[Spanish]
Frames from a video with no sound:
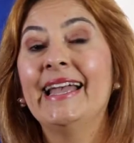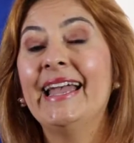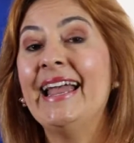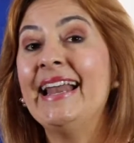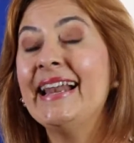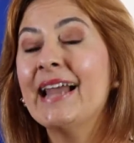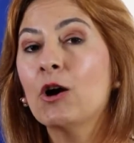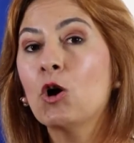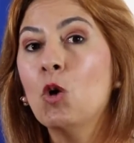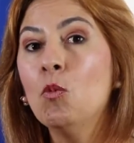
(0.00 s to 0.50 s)

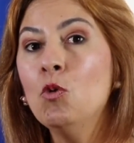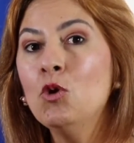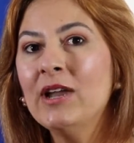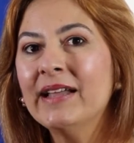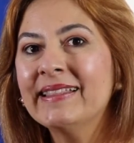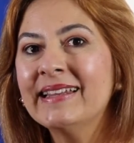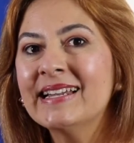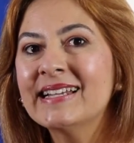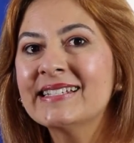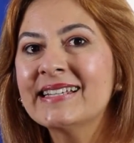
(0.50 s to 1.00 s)
En la
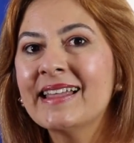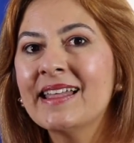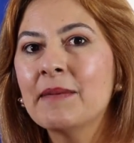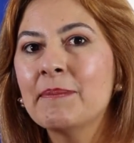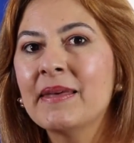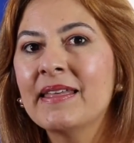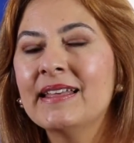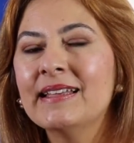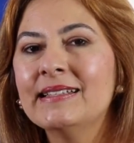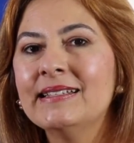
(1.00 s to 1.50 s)
Comuna 13 de
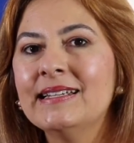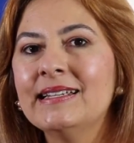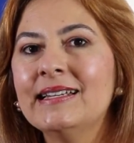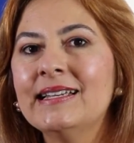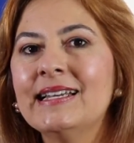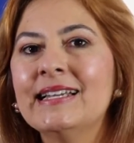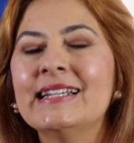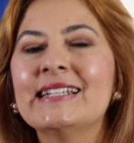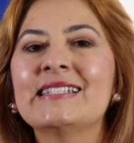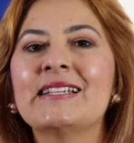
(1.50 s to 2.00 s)

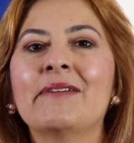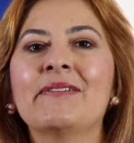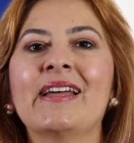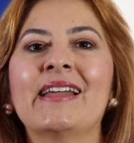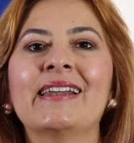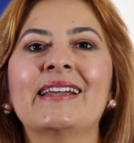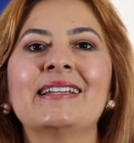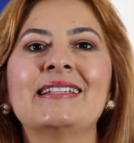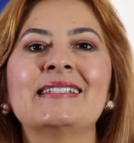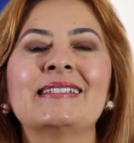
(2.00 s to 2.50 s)
Medellín se habían
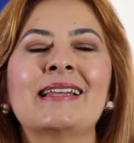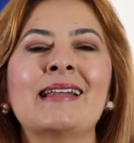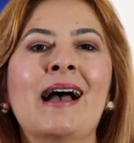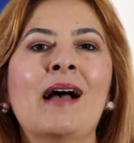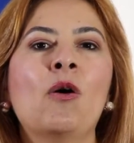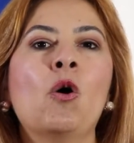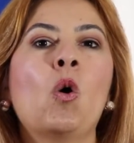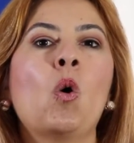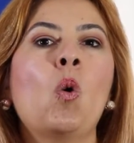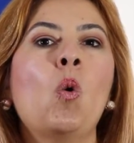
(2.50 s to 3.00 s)

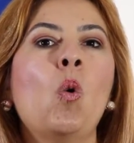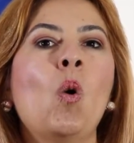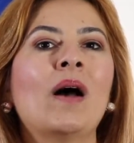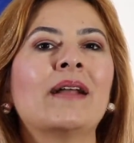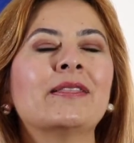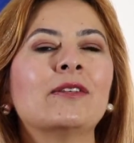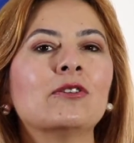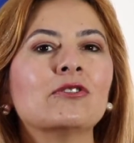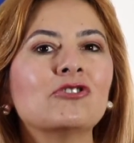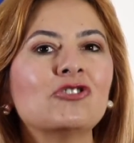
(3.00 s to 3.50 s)
registrado
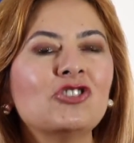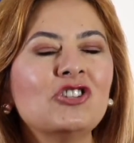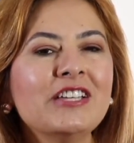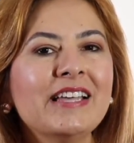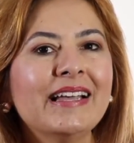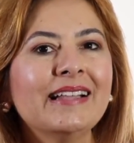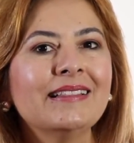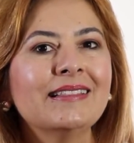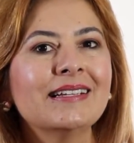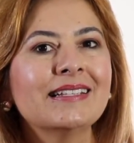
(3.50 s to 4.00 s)

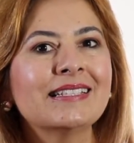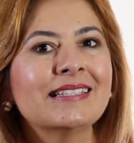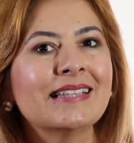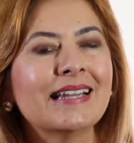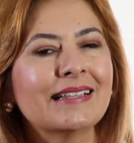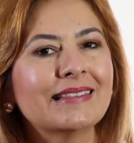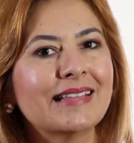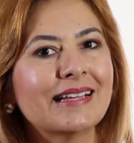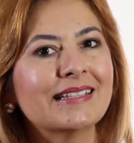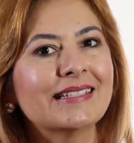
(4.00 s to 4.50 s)

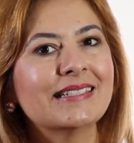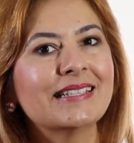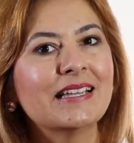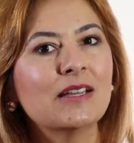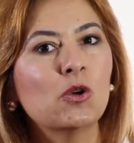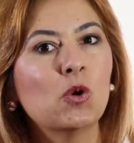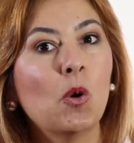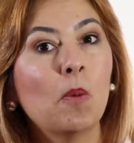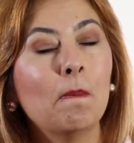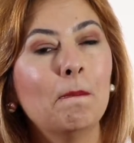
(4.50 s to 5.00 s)

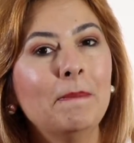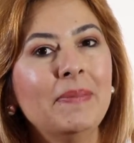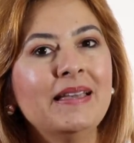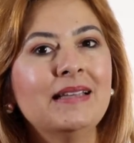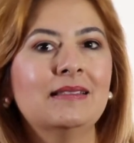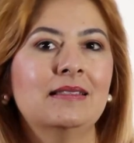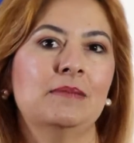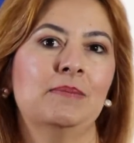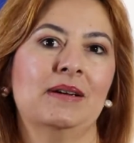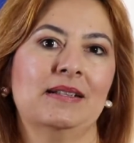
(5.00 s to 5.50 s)
435
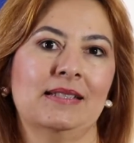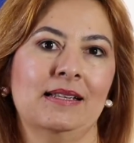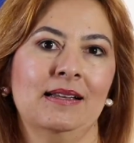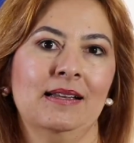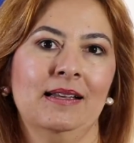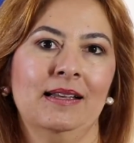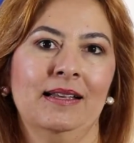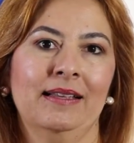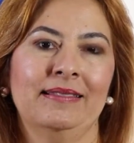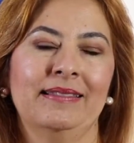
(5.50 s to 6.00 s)
víctimas
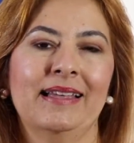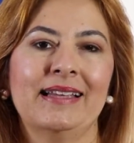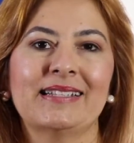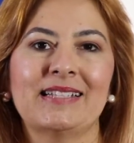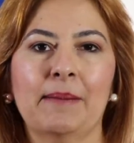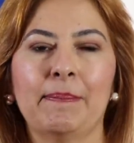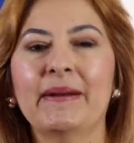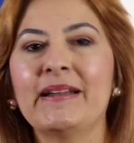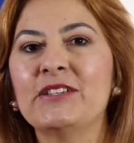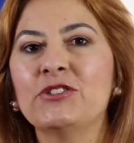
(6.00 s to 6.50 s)
de
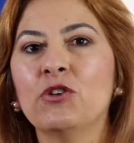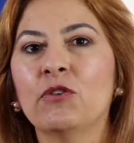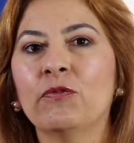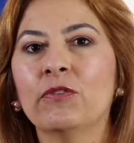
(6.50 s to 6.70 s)
desaparición